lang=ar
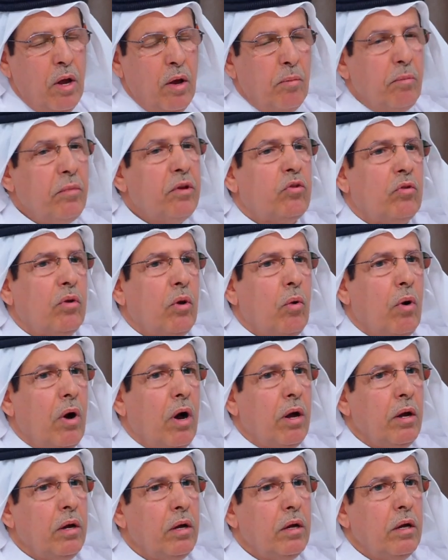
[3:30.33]

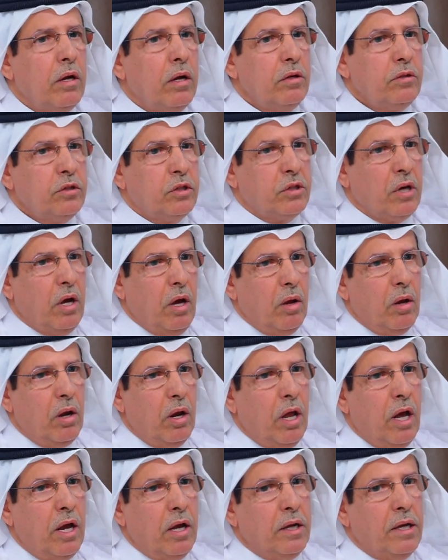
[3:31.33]
مستواه إن شاء
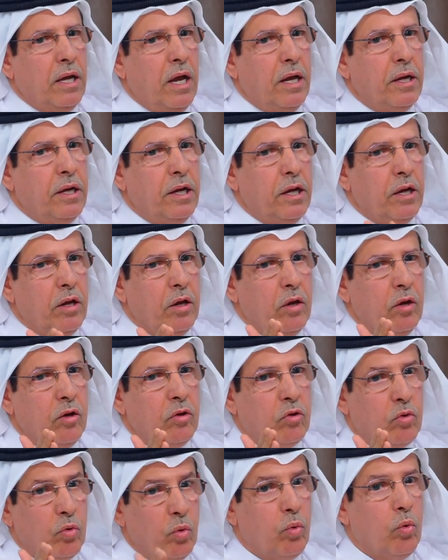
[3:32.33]
الله يعني
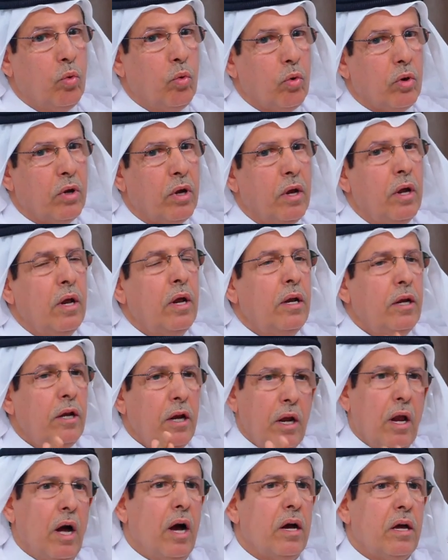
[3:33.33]
سلوك
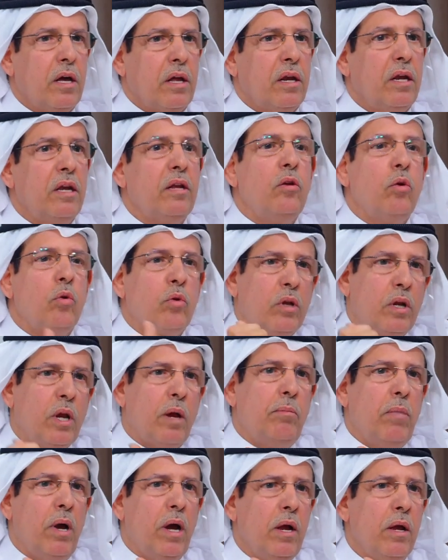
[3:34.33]
للآخرين
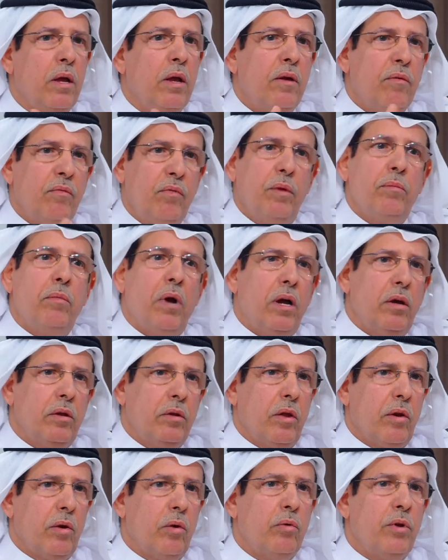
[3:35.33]
يتبع فيما
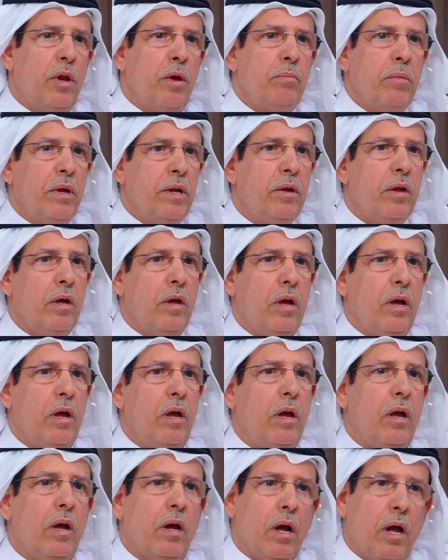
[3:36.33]
يرون من
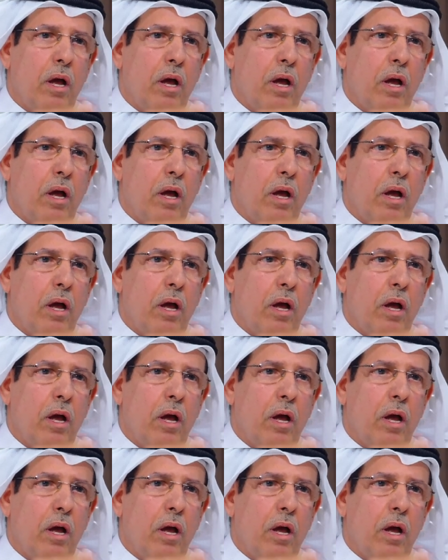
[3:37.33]
آه،